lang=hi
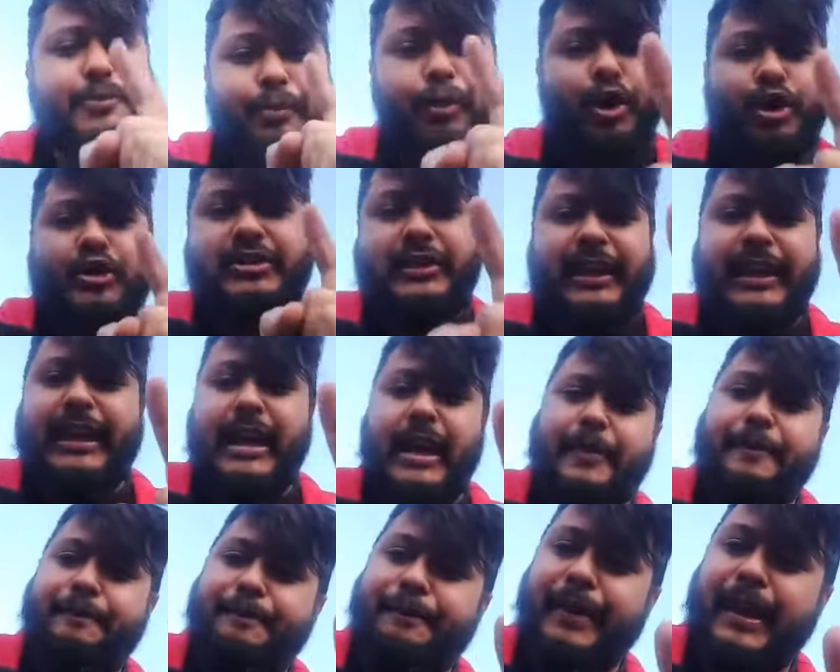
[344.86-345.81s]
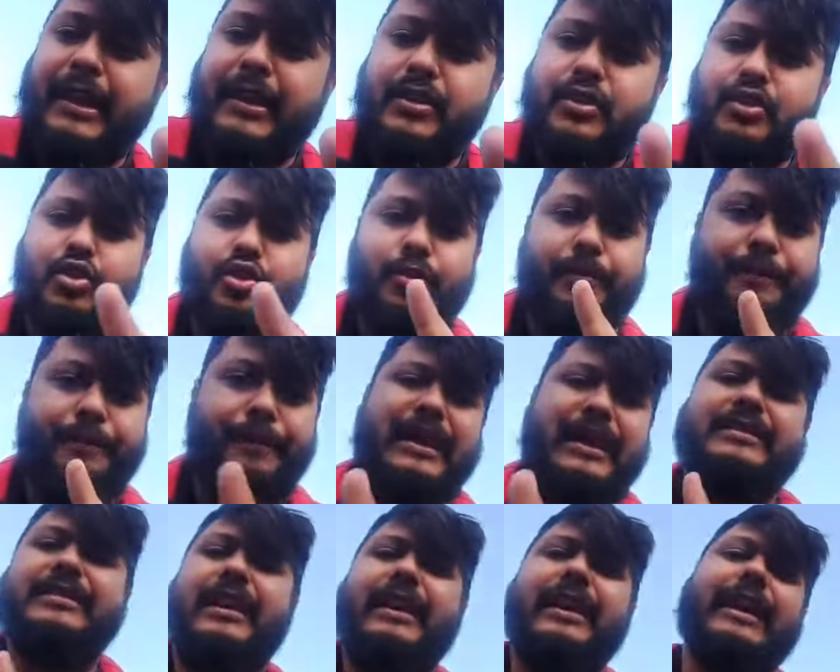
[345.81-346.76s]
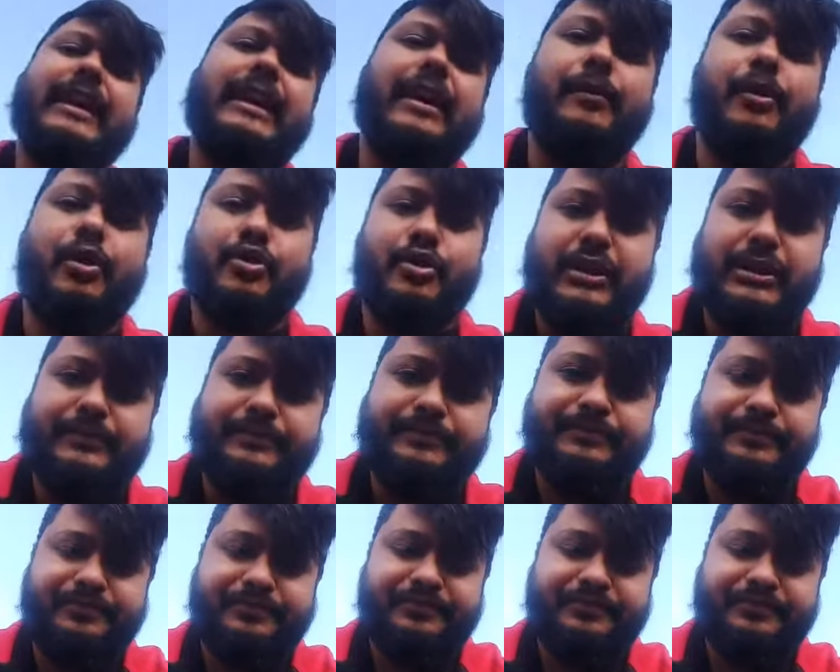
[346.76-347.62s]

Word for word: स्पोर्ट्स के नाम पे तुम पैसा नहीं कमाओगे